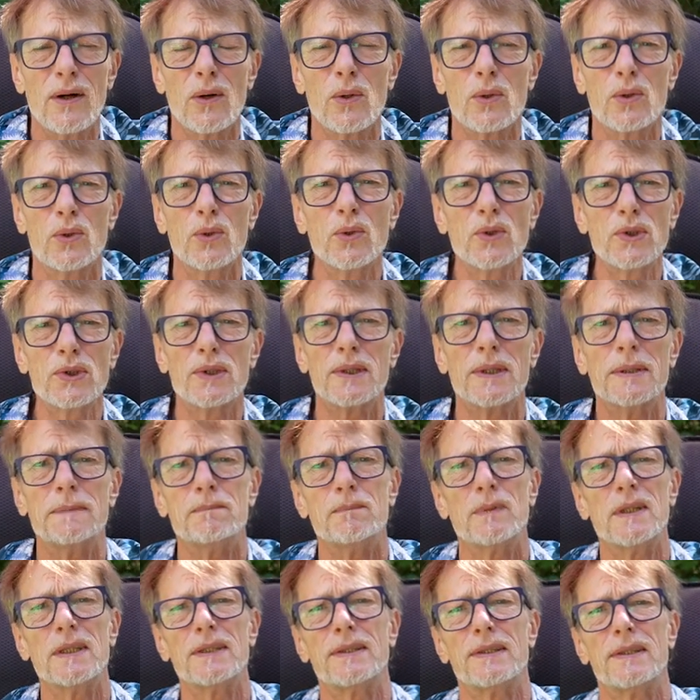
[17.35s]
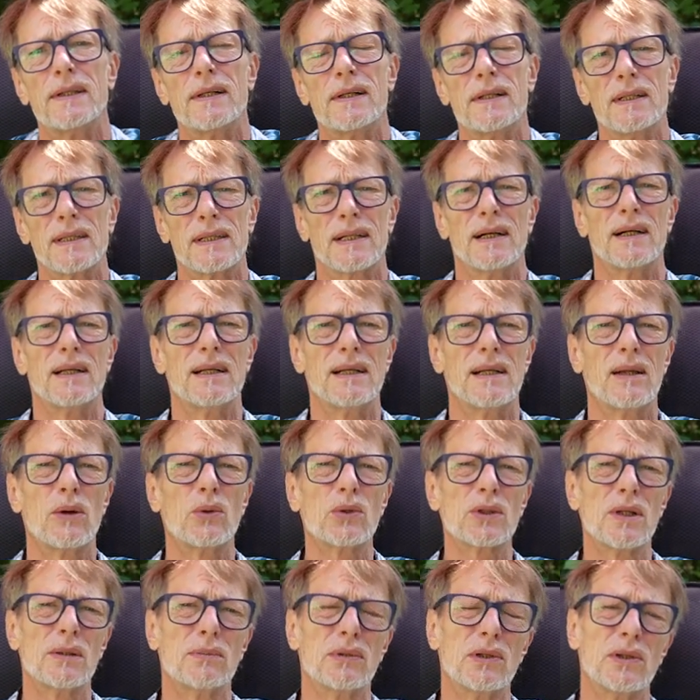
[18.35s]
August ist der Karl
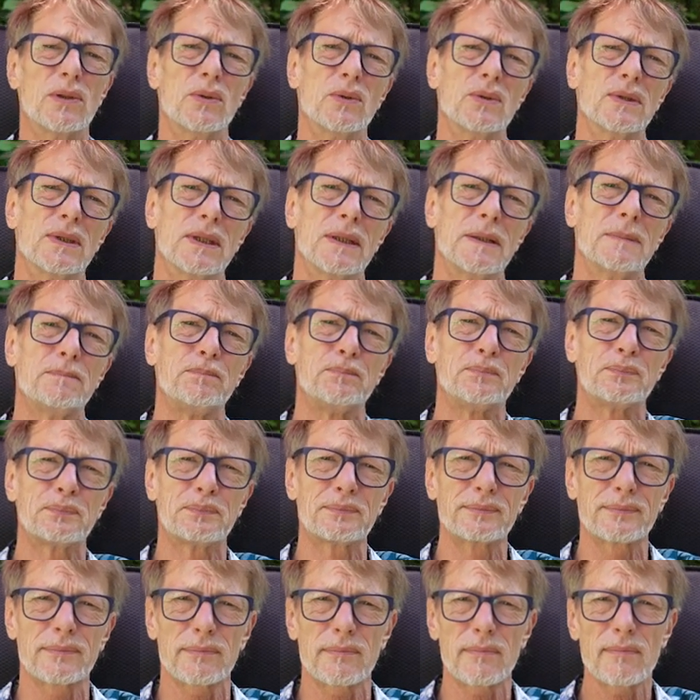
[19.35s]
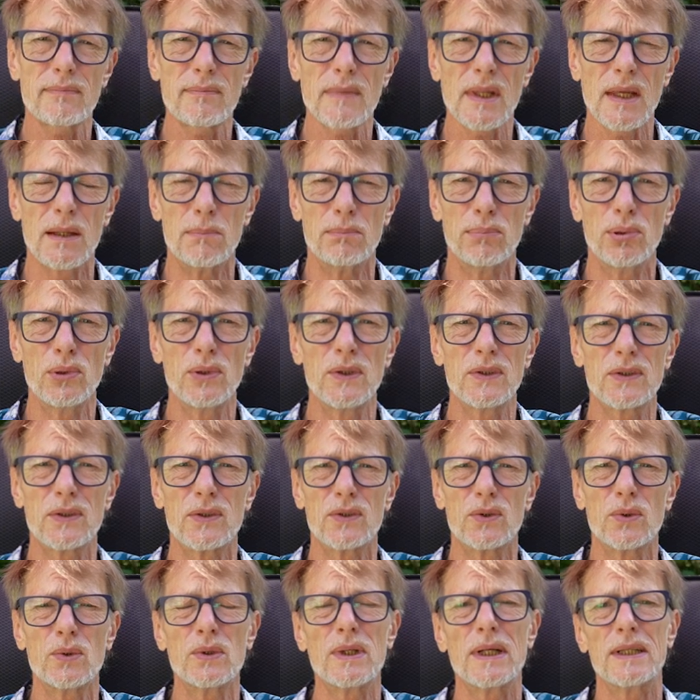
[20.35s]
Lauterbach, unser
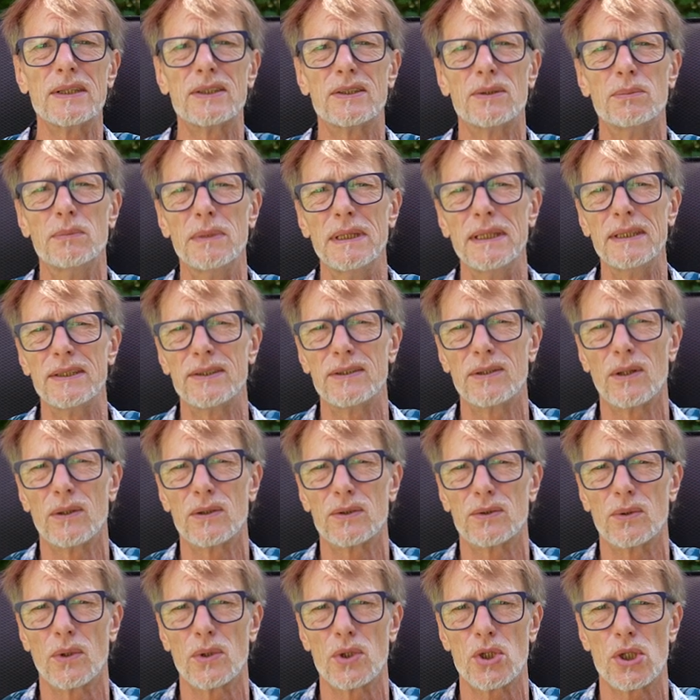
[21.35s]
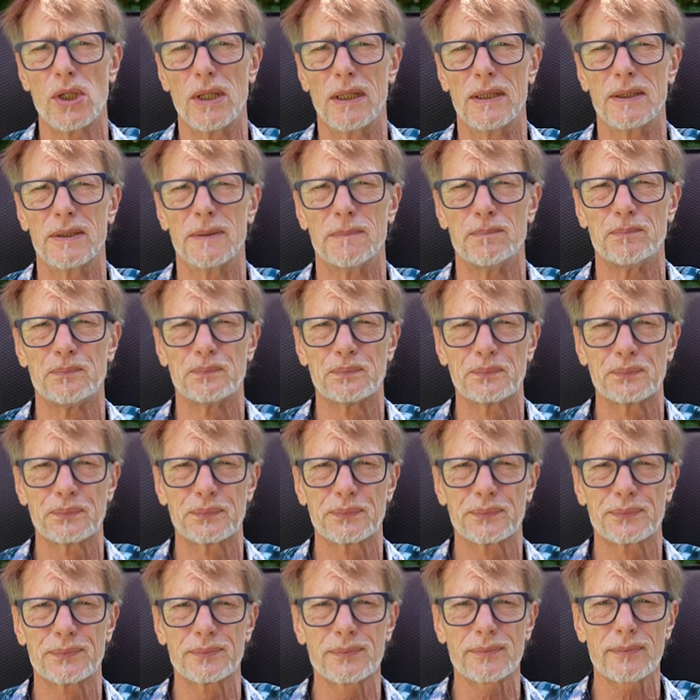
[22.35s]
Bundesgesundheitsminister aus Deutschland,
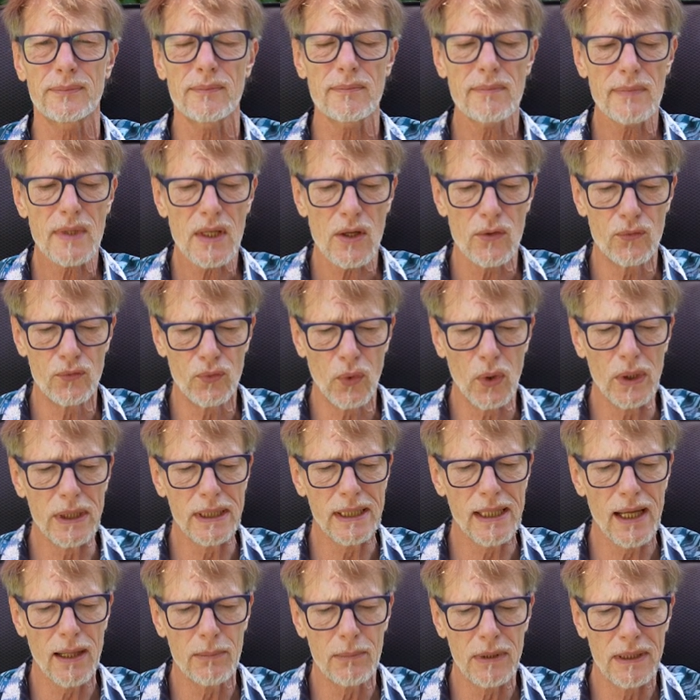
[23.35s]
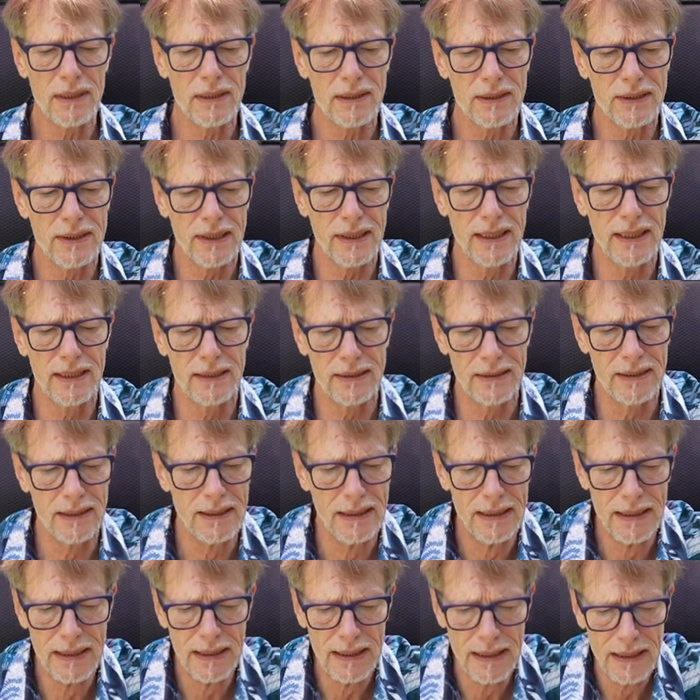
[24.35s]
vor die Kamera getreten
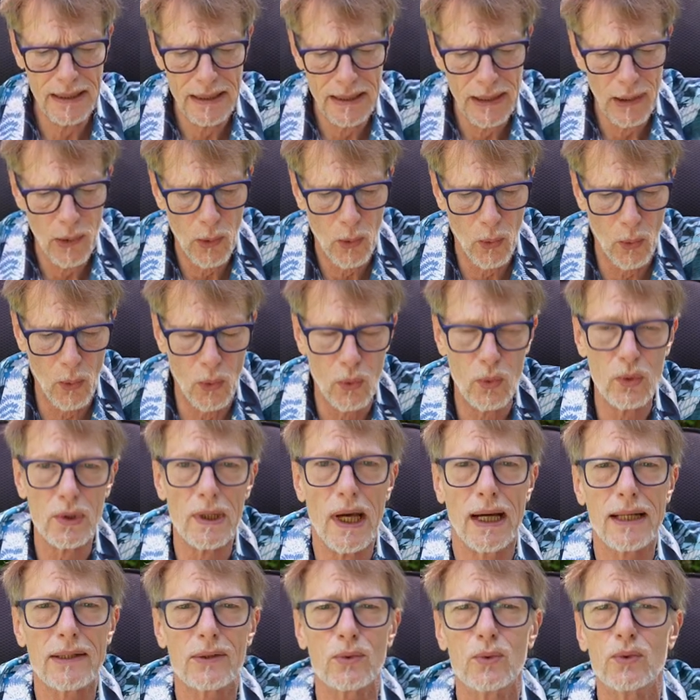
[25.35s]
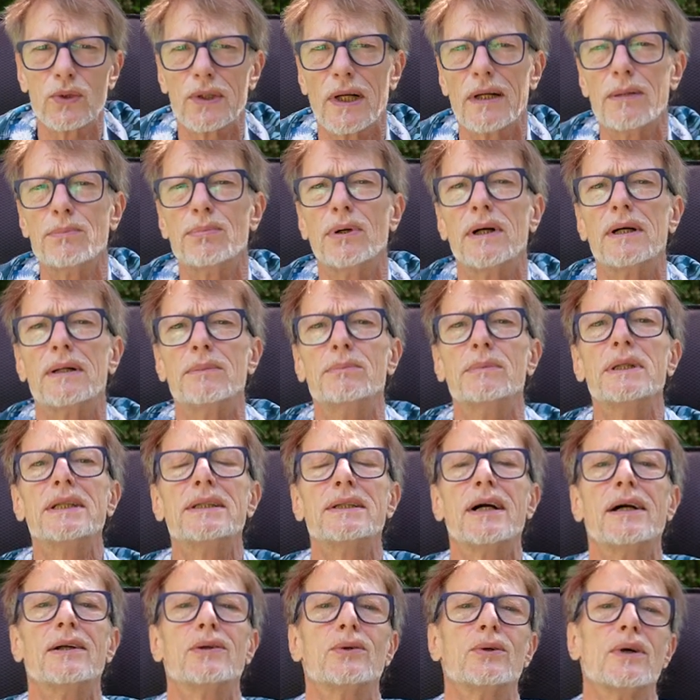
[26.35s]
und hat uns ein paar
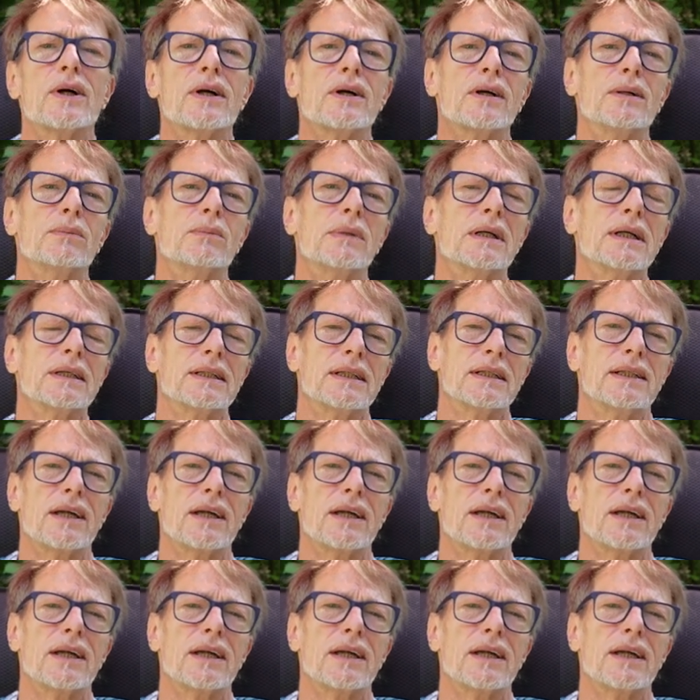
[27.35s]
Mitteilungen gemacht.